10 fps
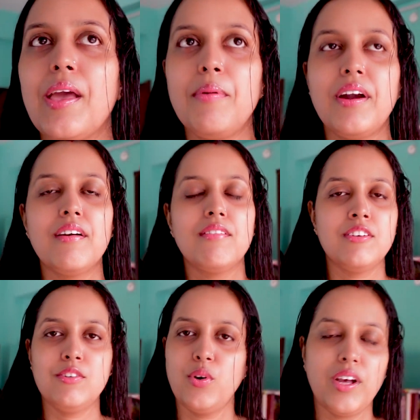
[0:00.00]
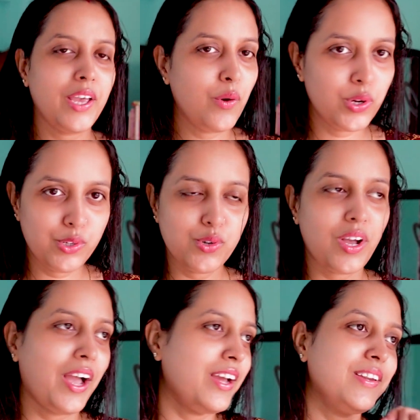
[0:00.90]
এবার ওরা কেউ কিছু
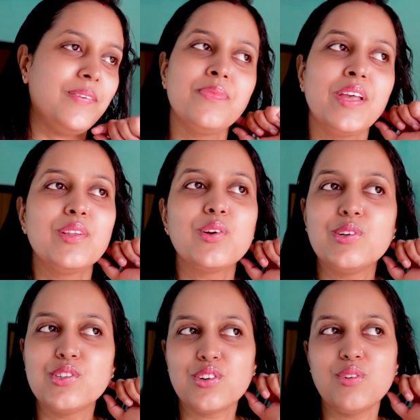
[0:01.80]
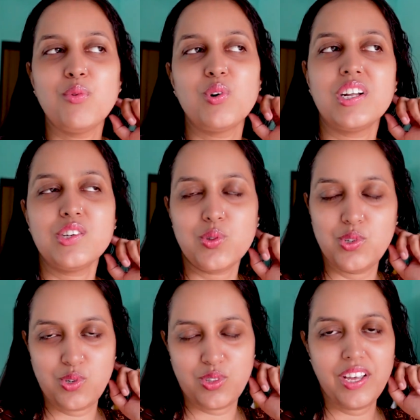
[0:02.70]
খায়নি ওর জন্য মনটা
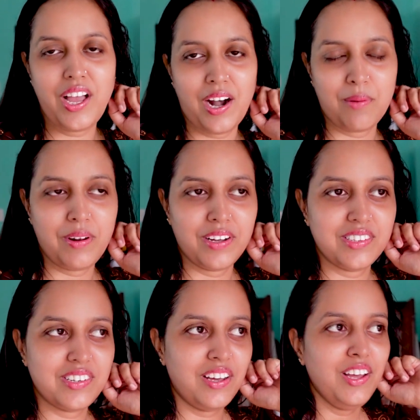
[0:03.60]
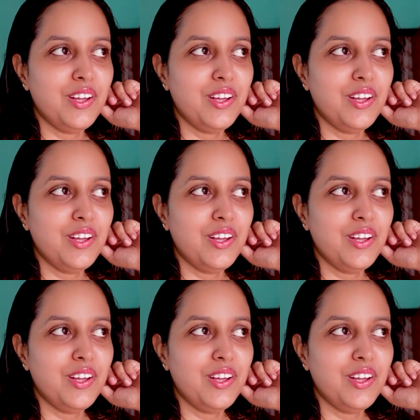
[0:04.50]
সত্যি সত্যিই খারাপ লাগছে